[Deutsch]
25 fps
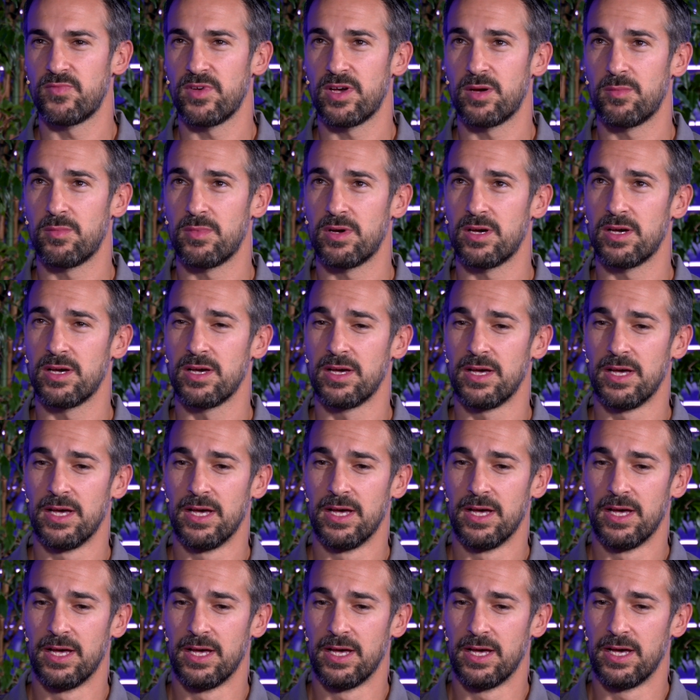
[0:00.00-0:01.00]
Wir haben
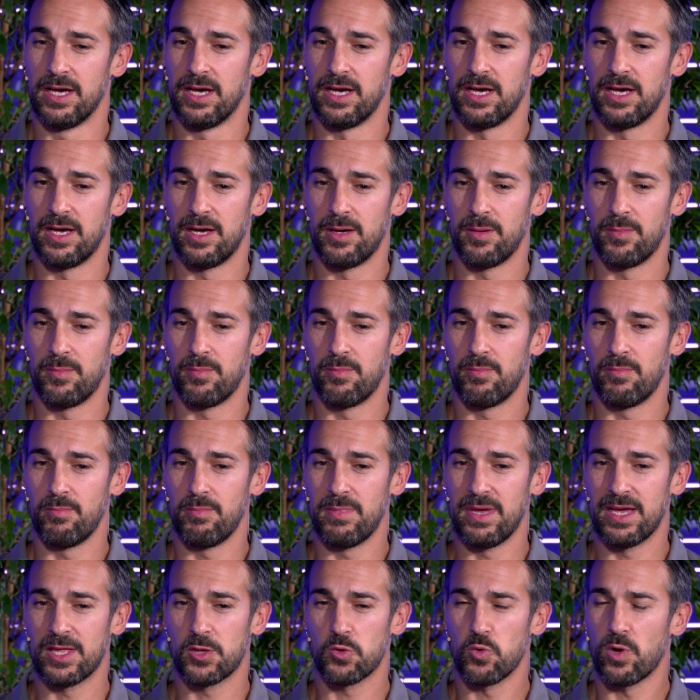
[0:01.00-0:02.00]
ähm,
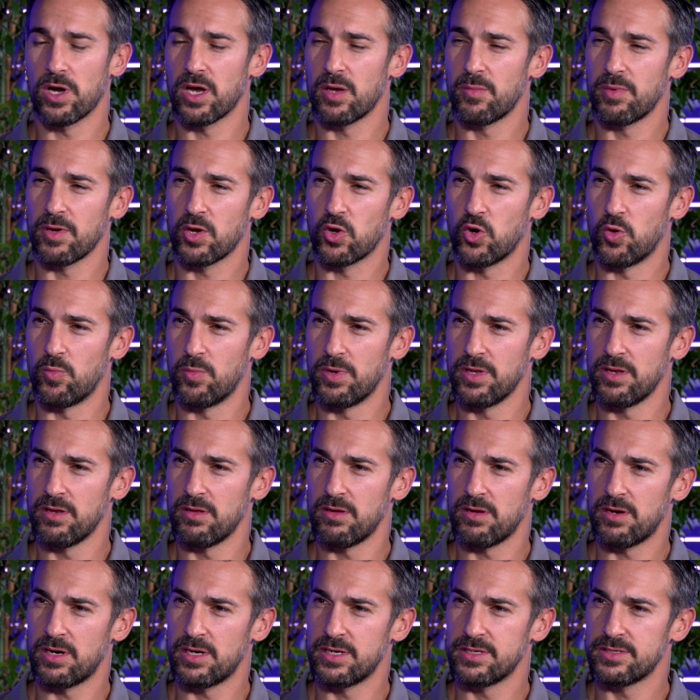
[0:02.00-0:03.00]
mehr Tore bekommen,
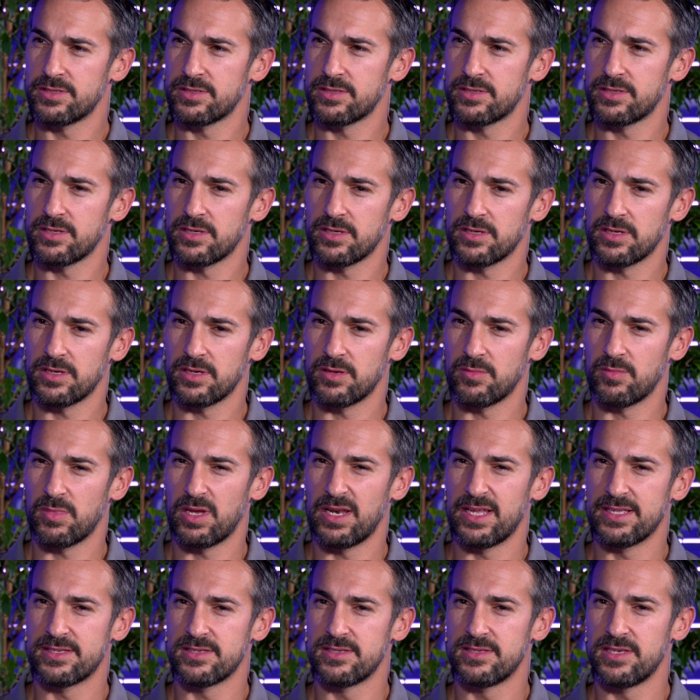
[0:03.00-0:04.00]
als äh, wir
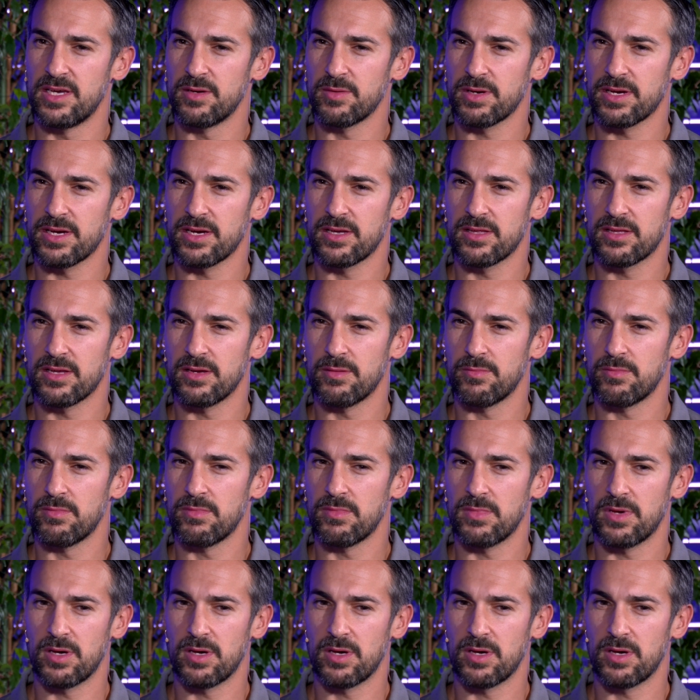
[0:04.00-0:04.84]
letztes Jahr gekriegt haben,